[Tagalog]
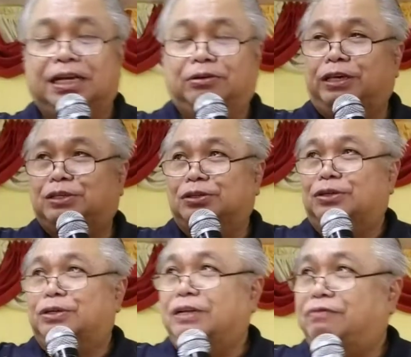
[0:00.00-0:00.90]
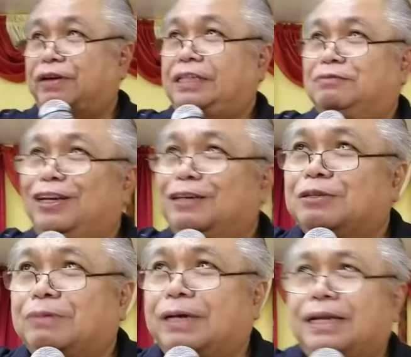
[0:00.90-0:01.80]
na ko isuot, the
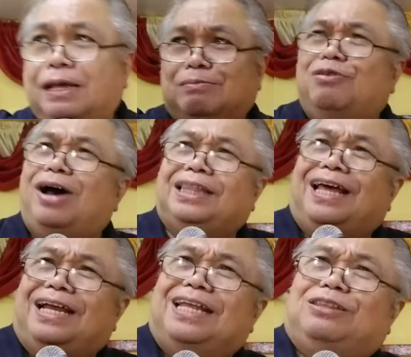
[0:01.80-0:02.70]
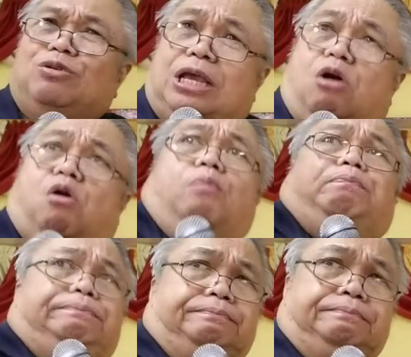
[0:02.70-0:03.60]
faithfulness of God, muhatag na to ni
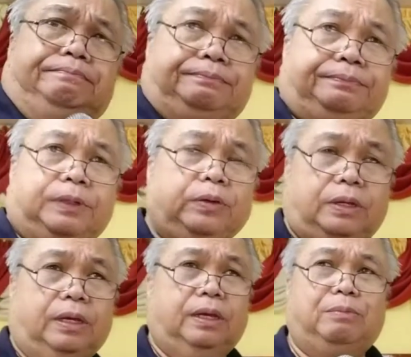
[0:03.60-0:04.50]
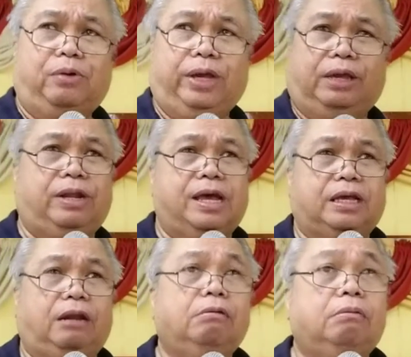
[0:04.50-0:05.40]
hope. Uy, buhi yun
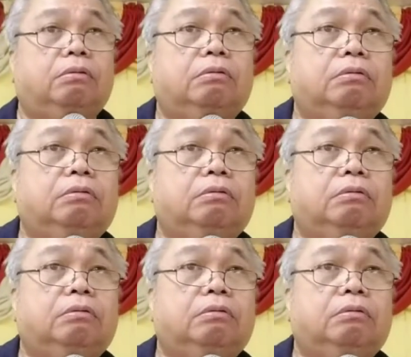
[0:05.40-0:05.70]
ang Ginoo.